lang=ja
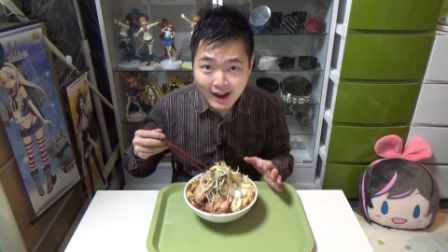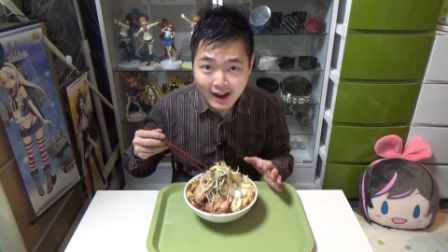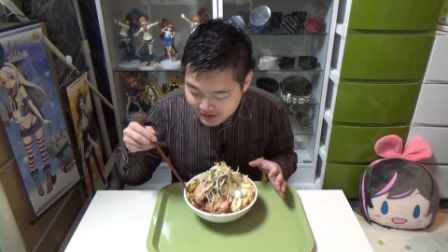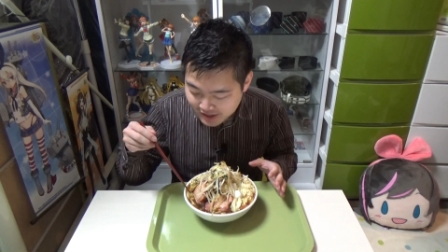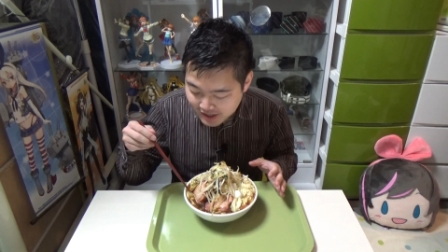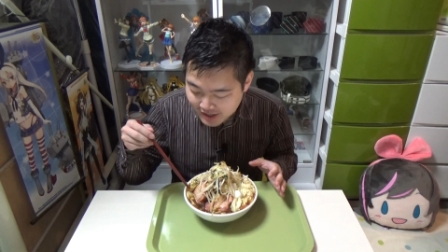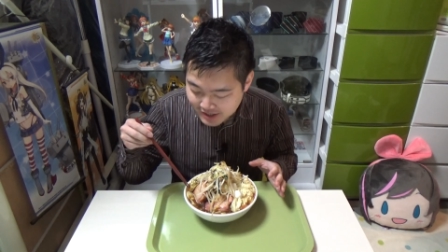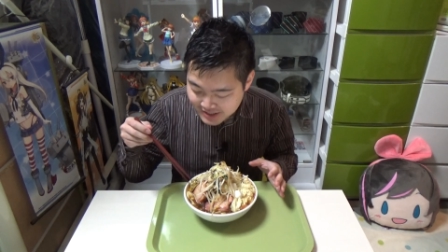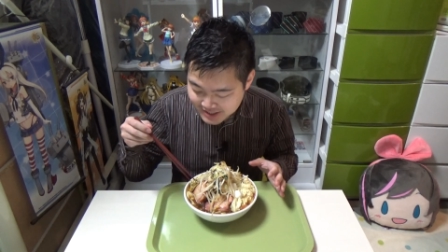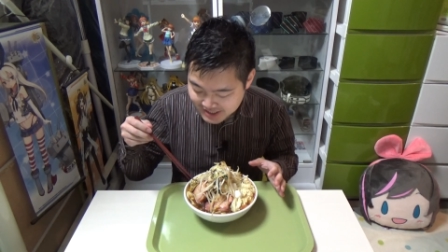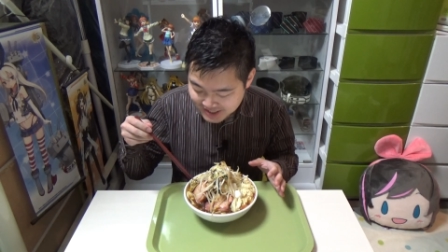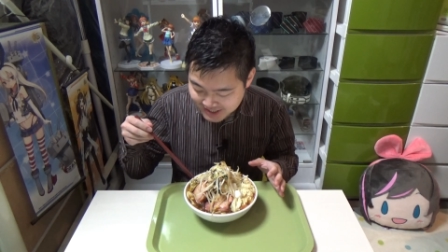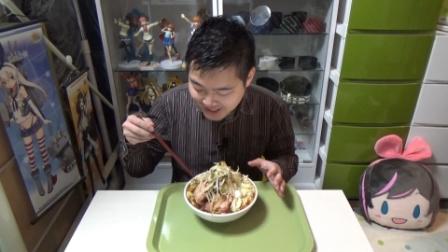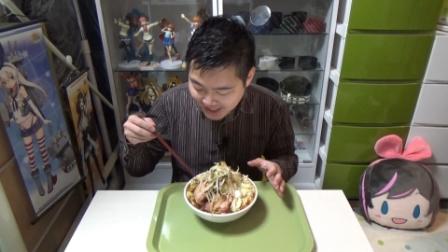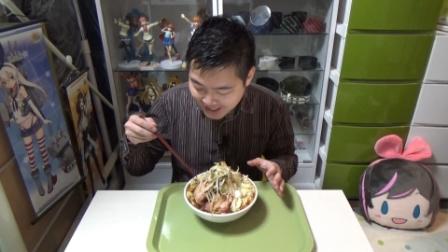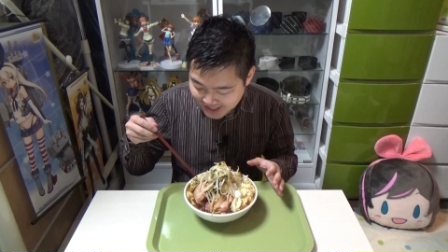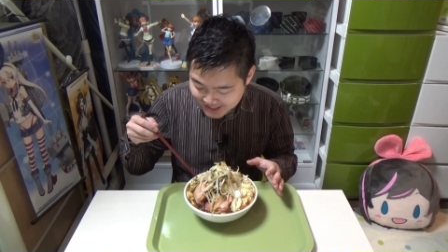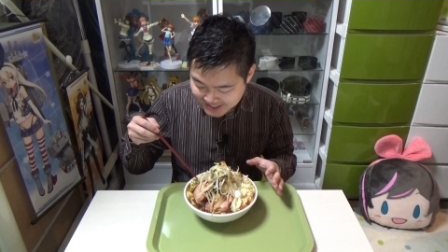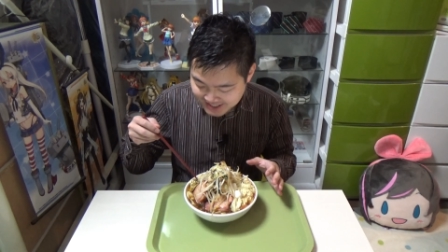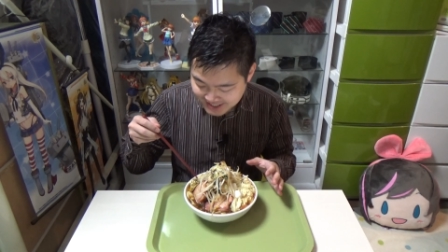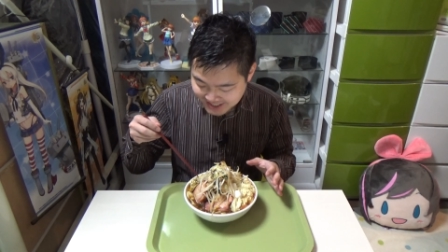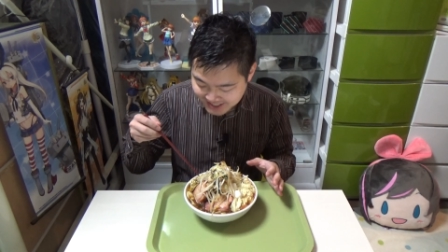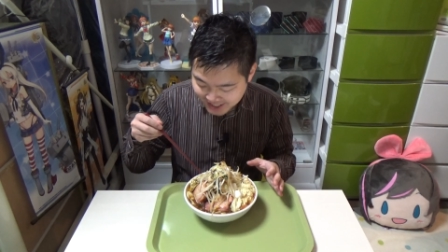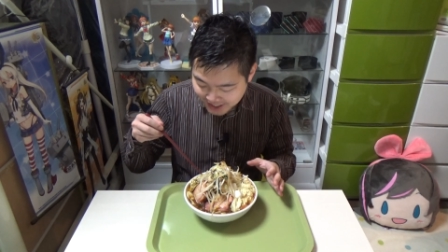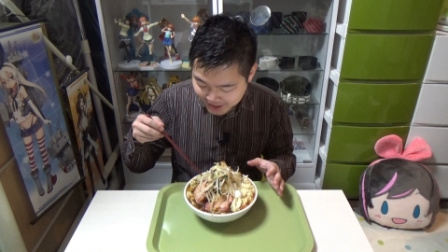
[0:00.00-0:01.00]
天地返
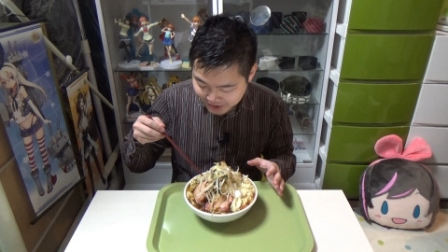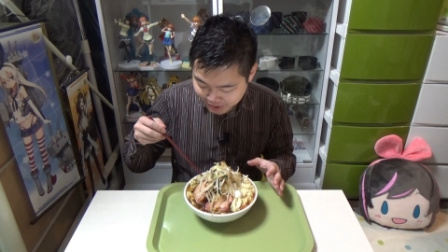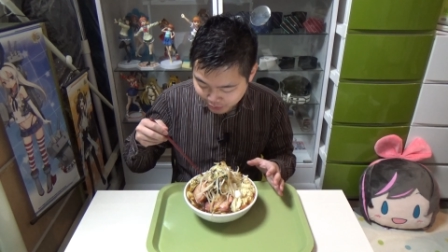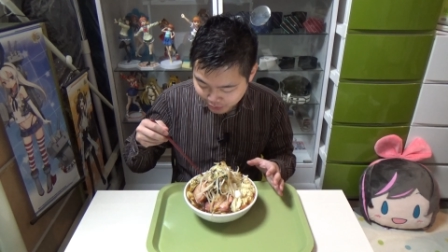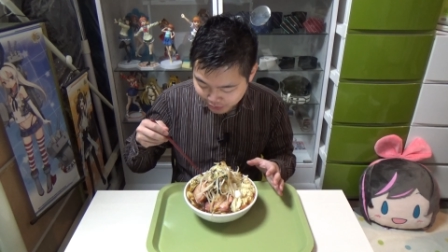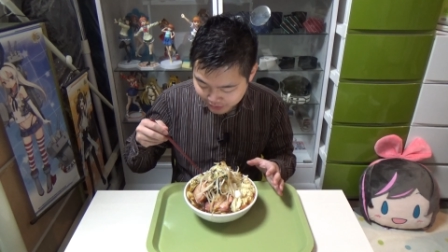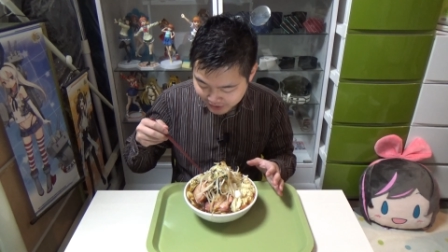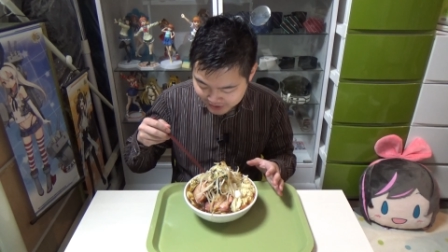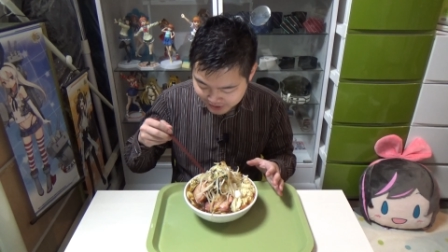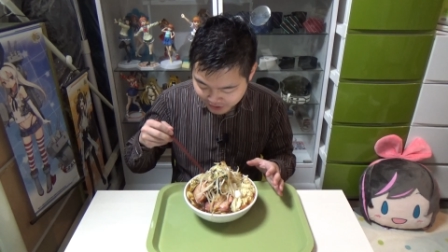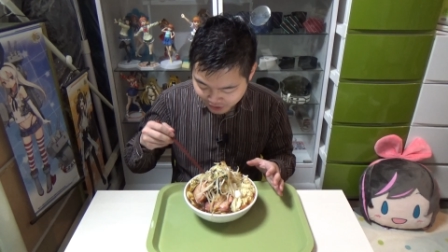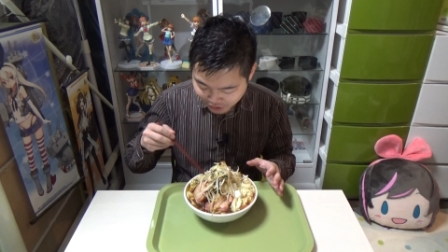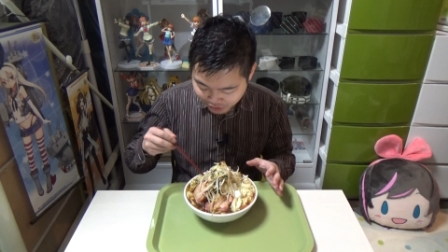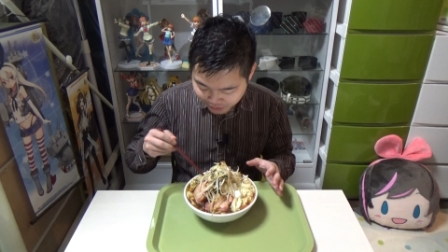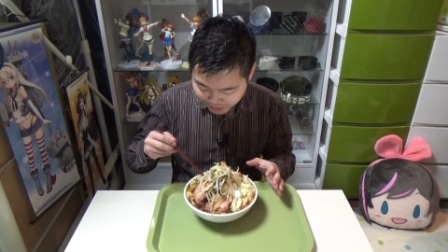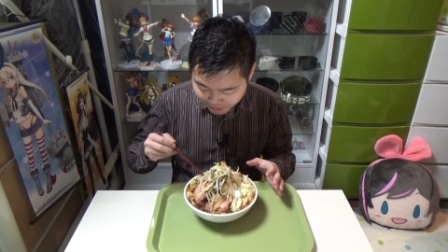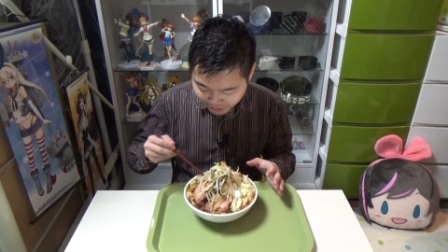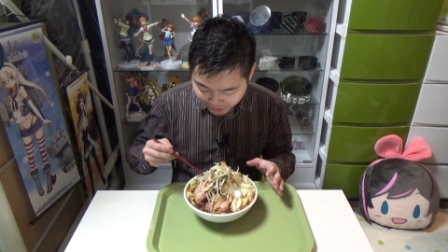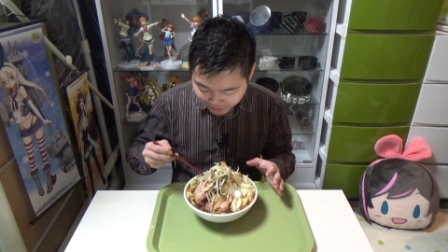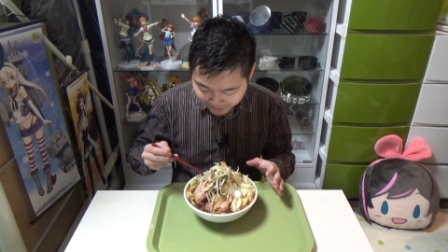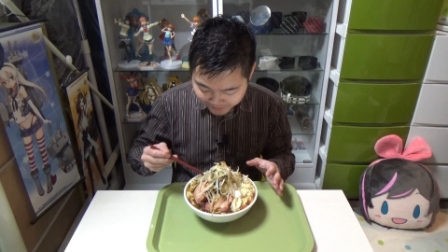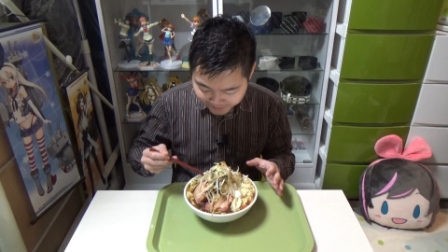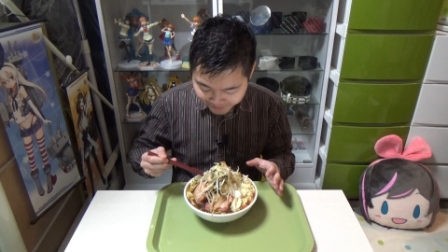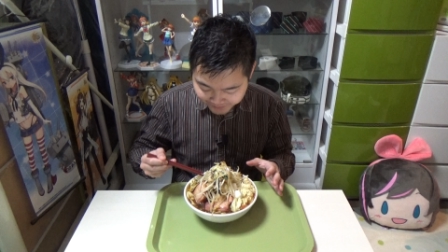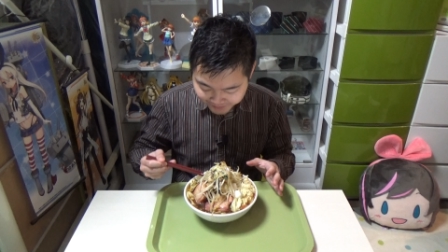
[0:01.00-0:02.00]
ししたいとこですけど
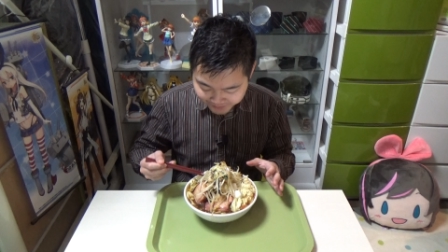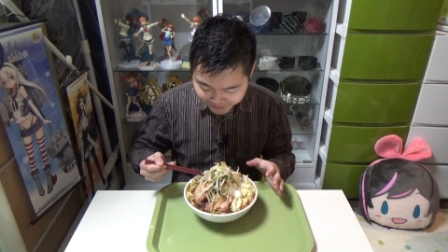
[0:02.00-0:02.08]
も